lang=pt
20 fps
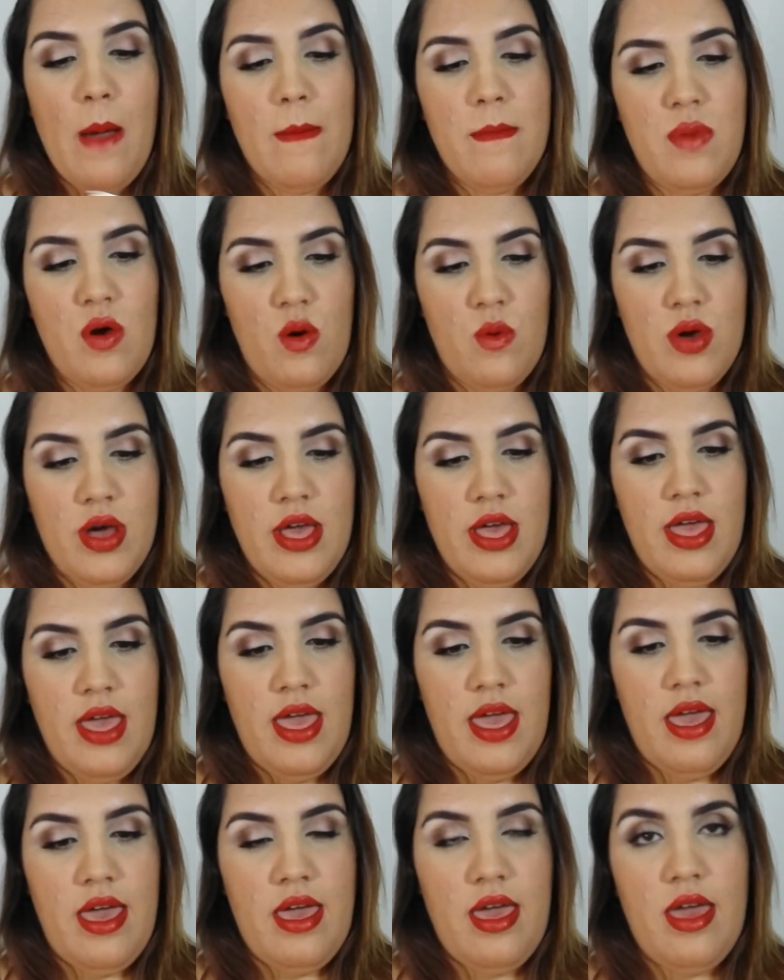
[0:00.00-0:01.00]
Bom,
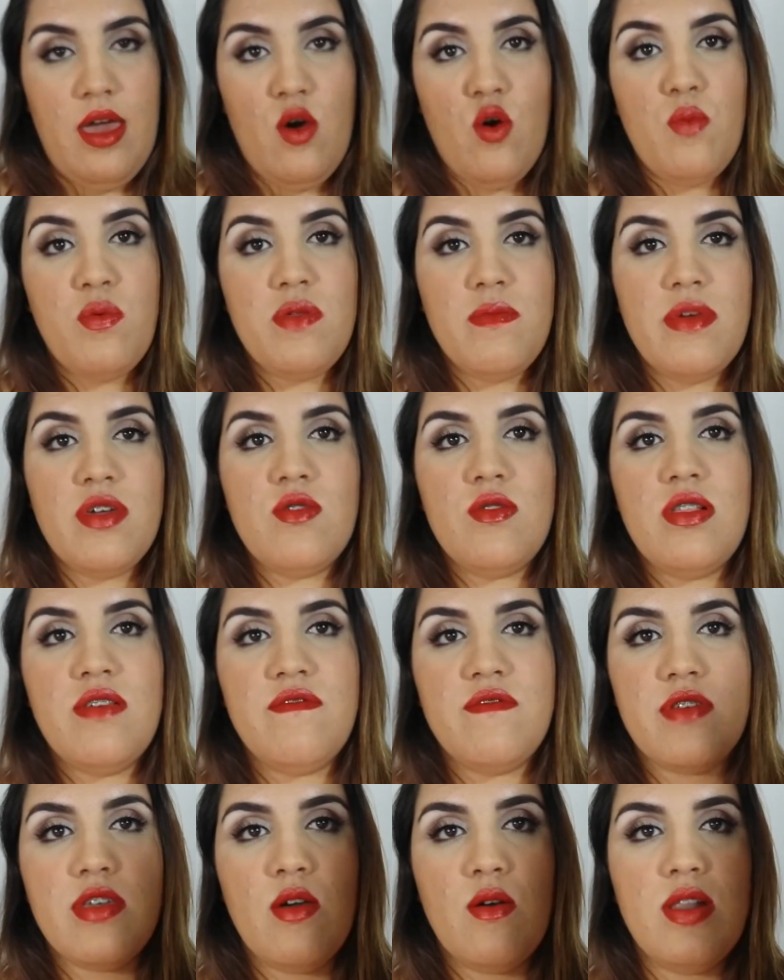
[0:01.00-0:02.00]
é, o primeiro
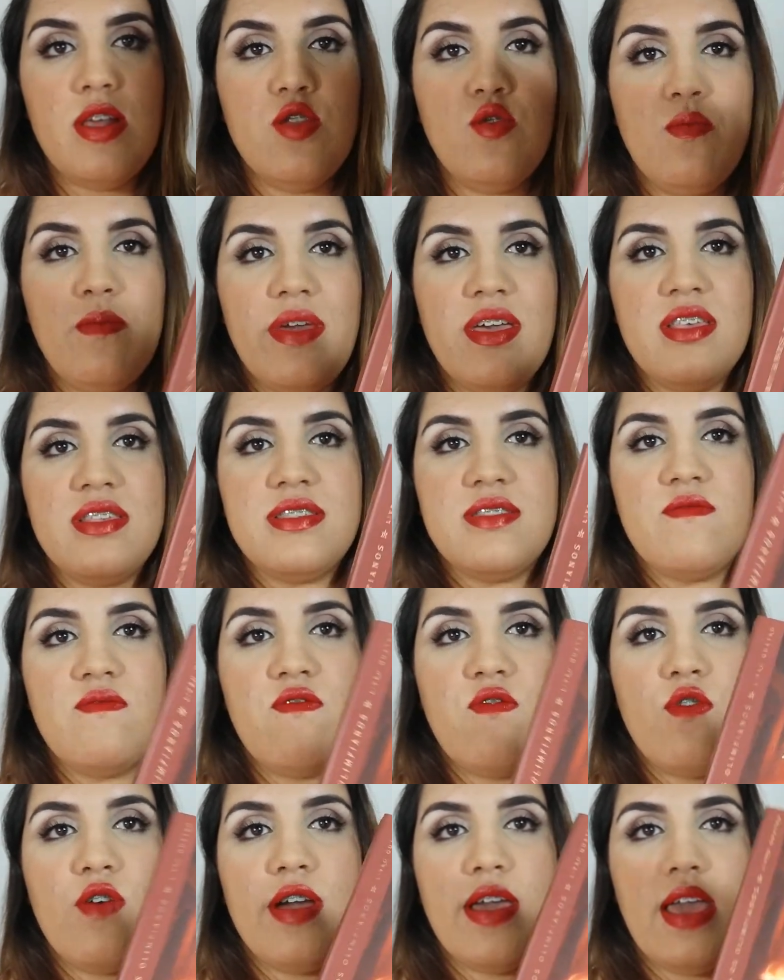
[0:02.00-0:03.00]
livro que eu li no mês
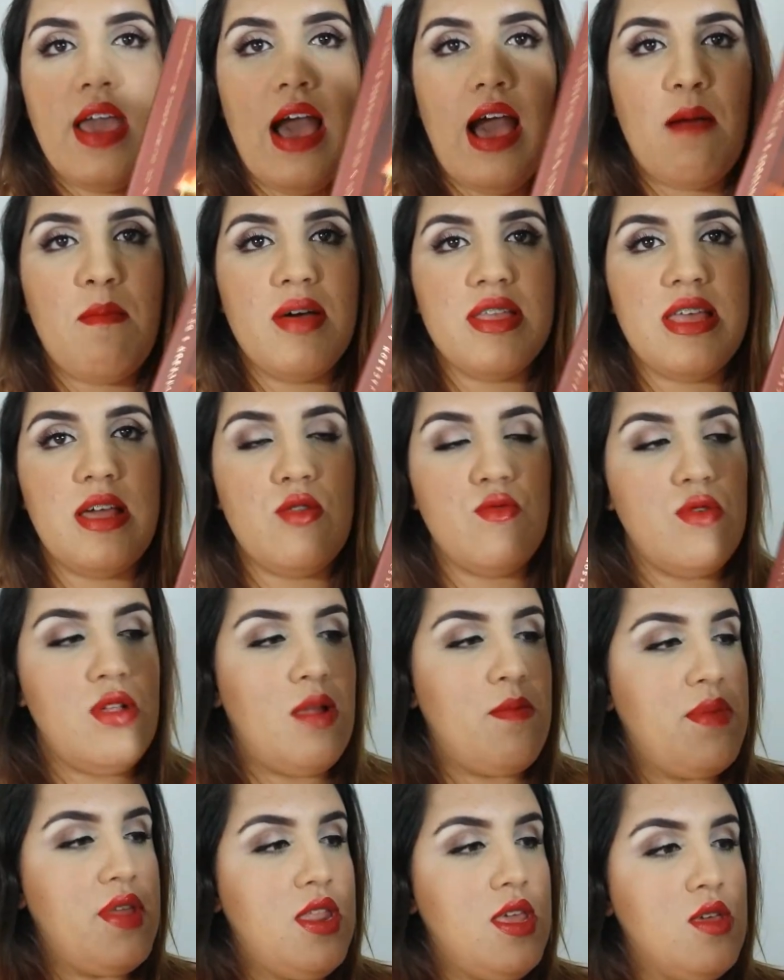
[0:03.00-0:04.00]
foi A Batalha
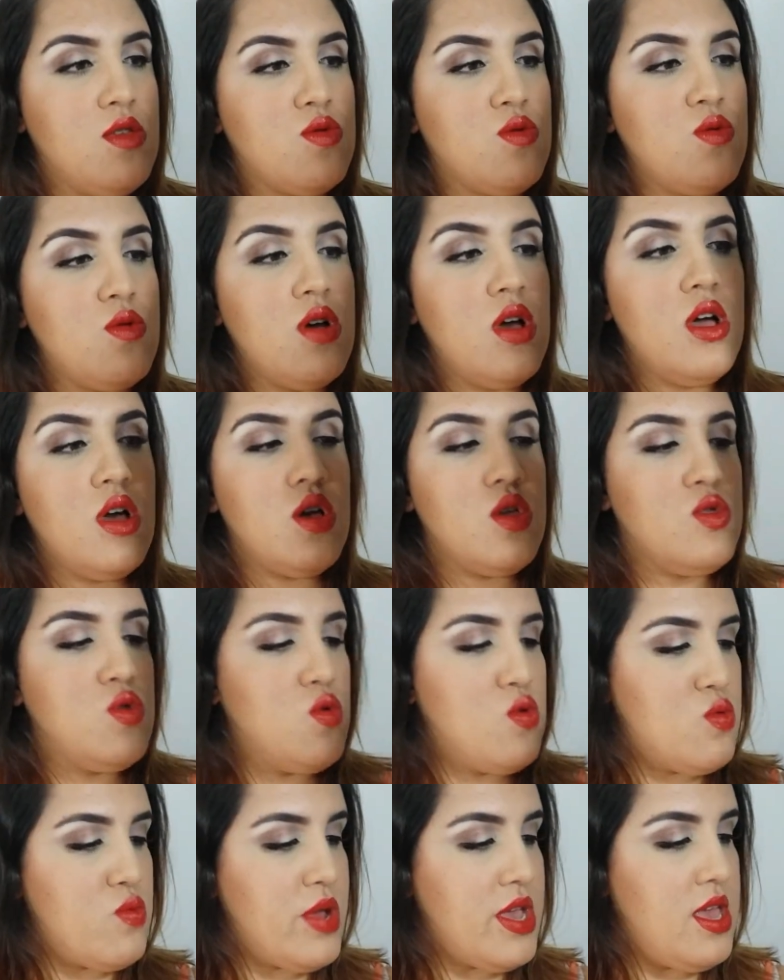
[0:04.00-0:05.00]
do Labirinto,
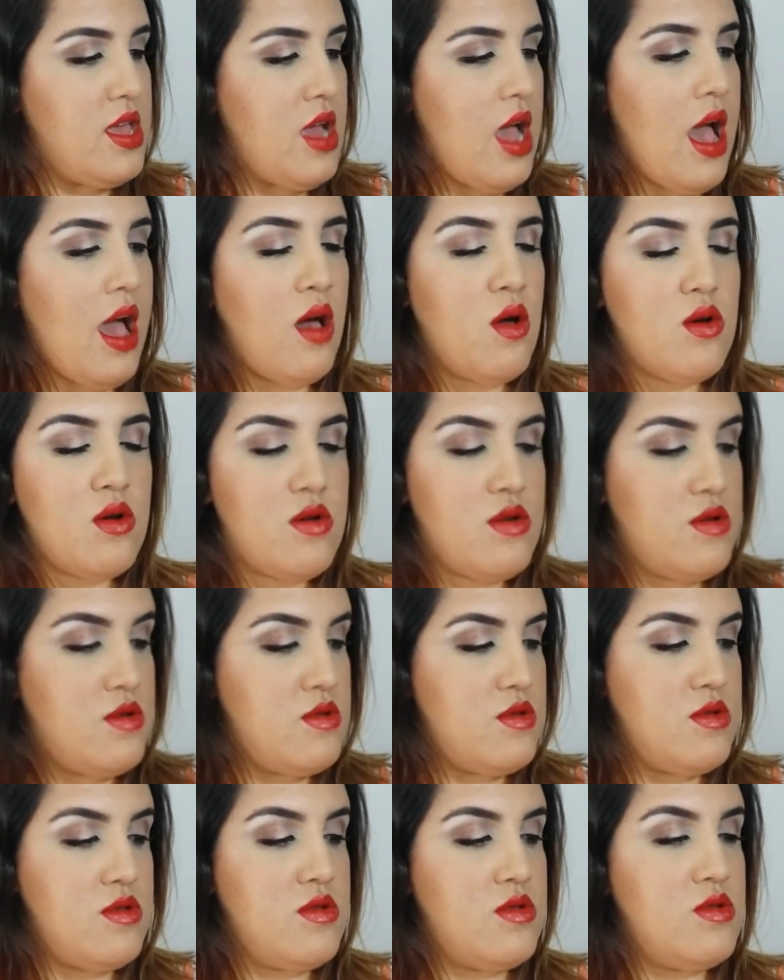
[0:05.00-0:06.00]
do Rick
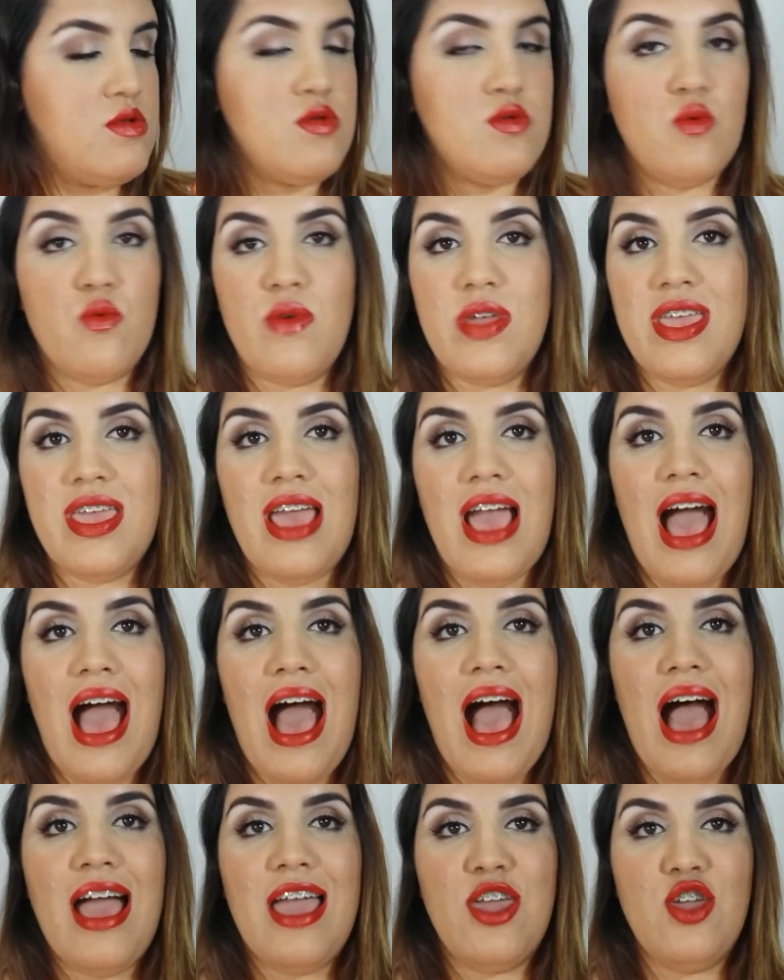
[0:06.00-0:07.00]
do Rick
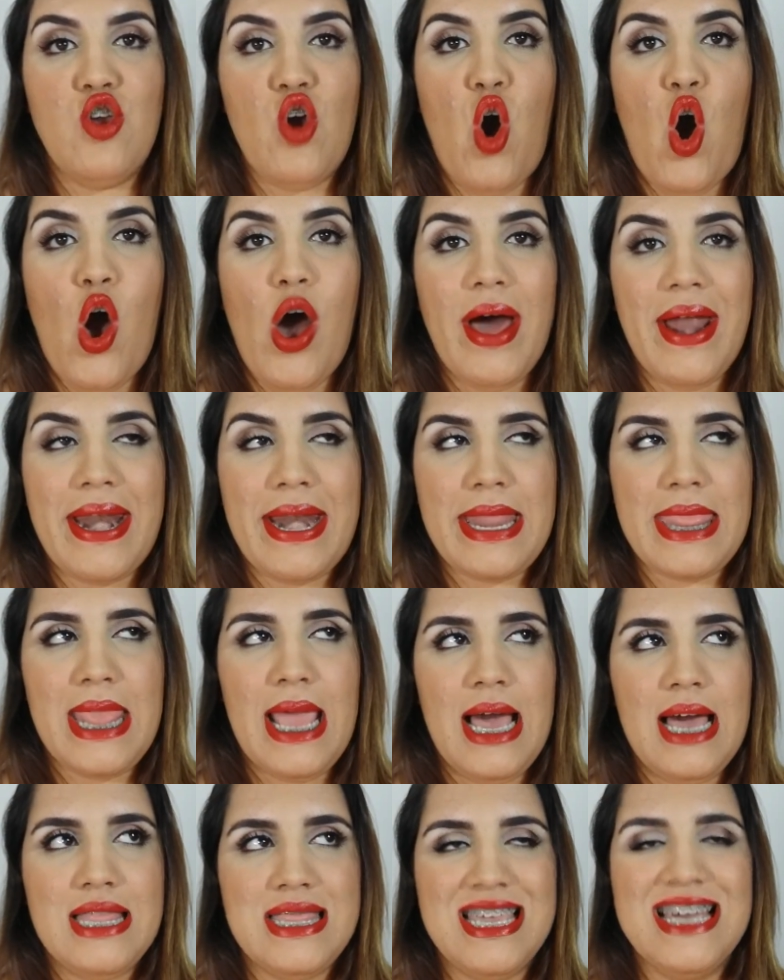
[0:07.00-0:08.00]

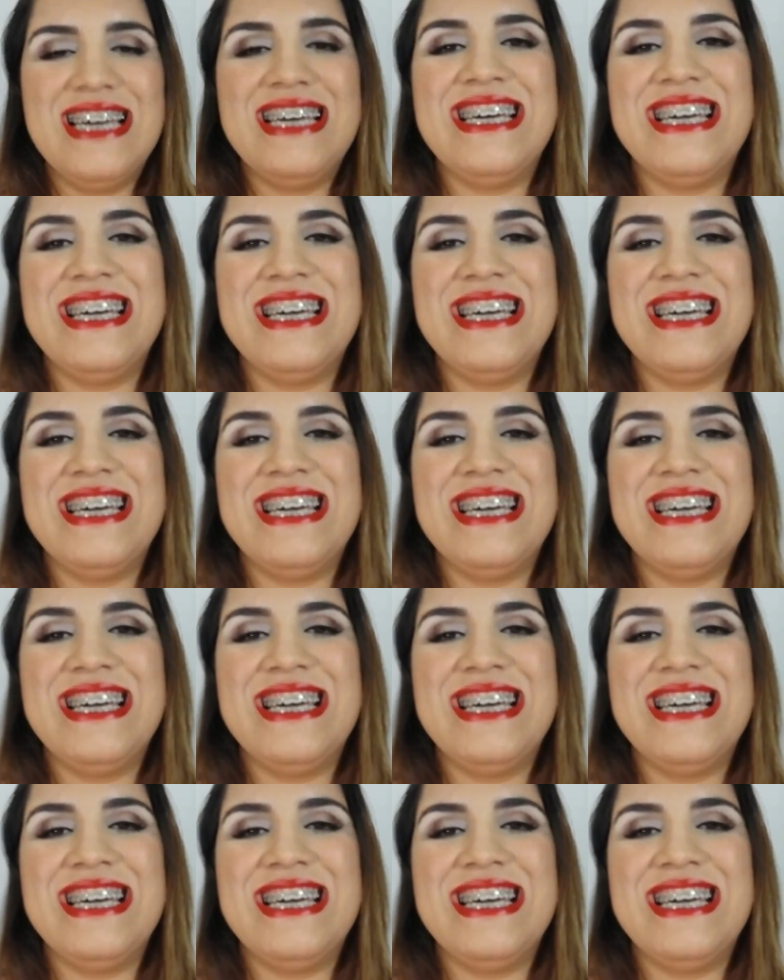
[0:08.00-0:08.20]
Riordan,